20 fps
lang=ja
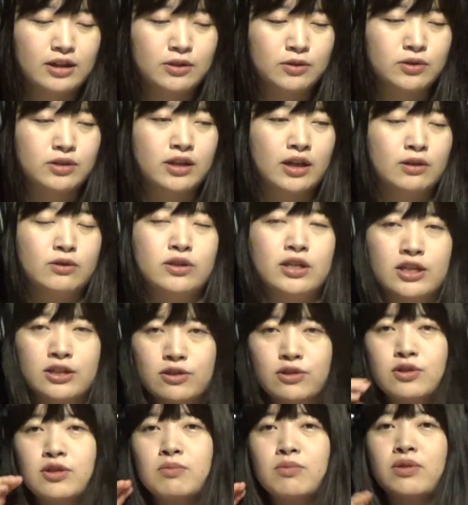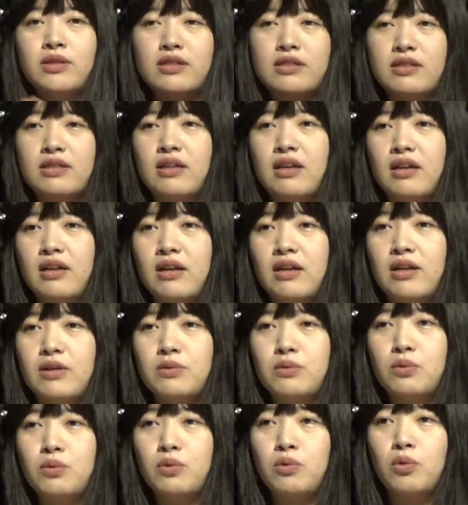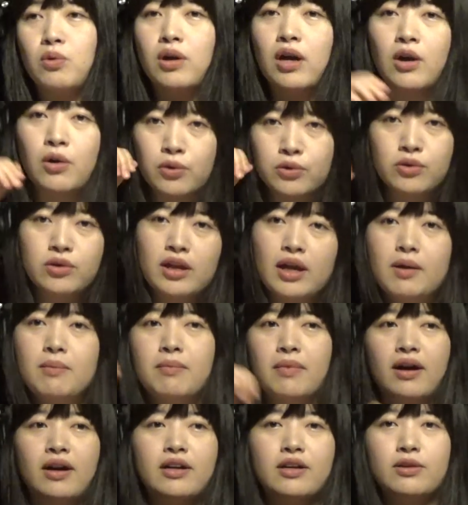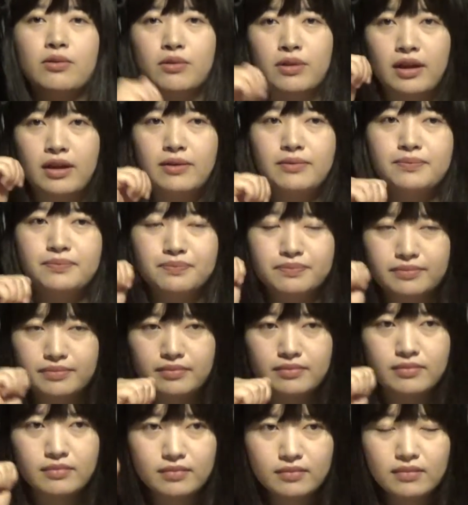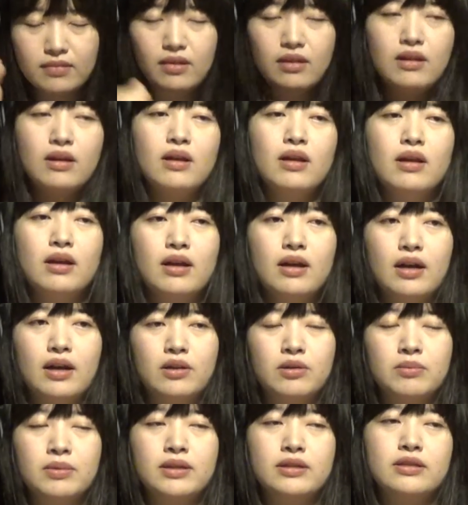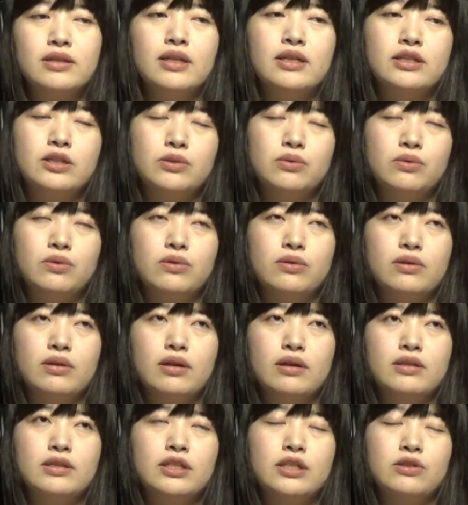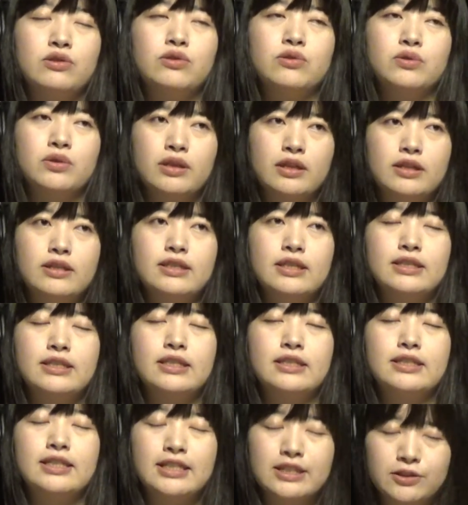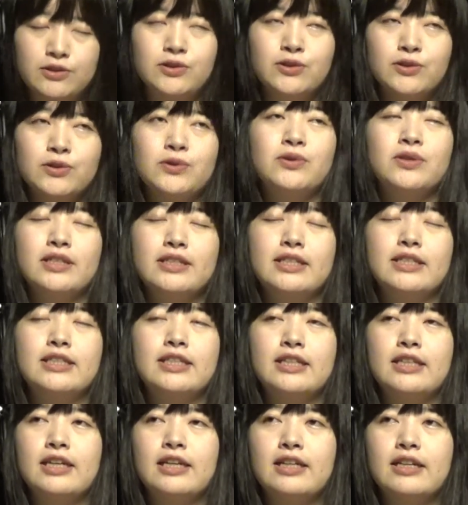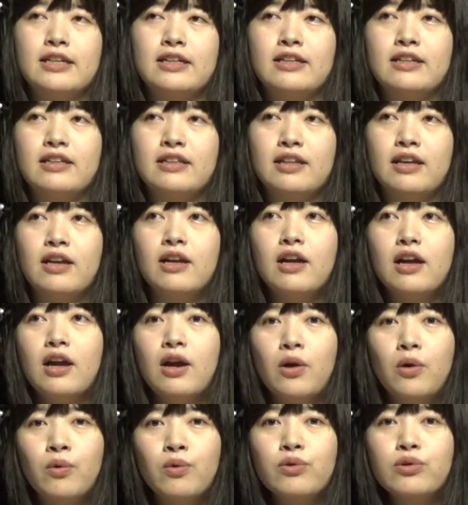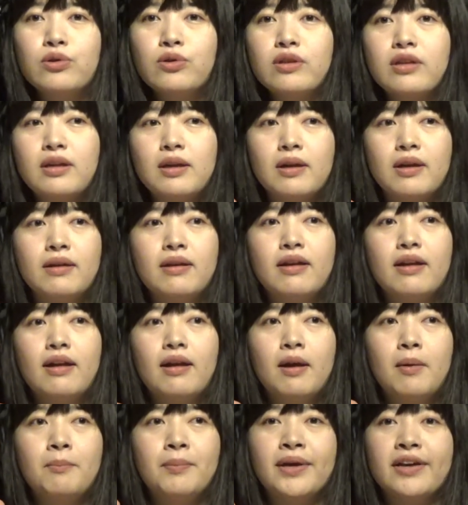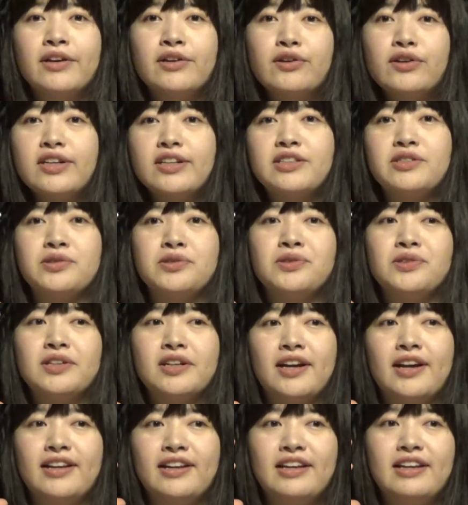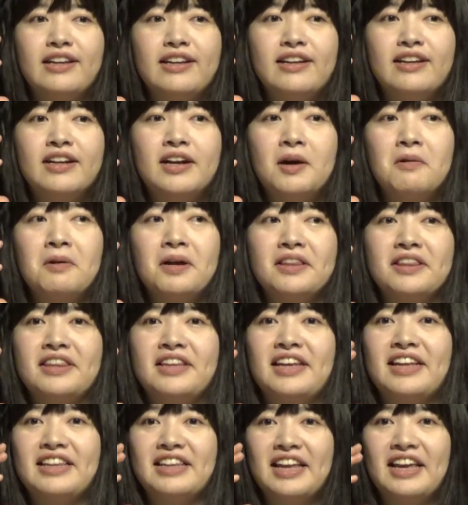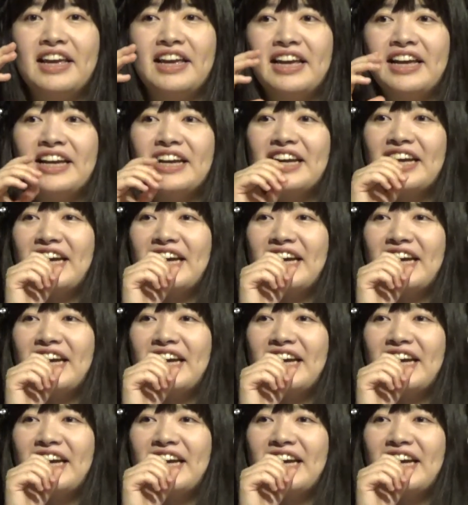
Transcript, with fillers: そしてあの施術もですねあのこう顔のね周りのねあのマッサージというか施術をね施術をねさせていただいて本当にびっくりするぐらい変わっていて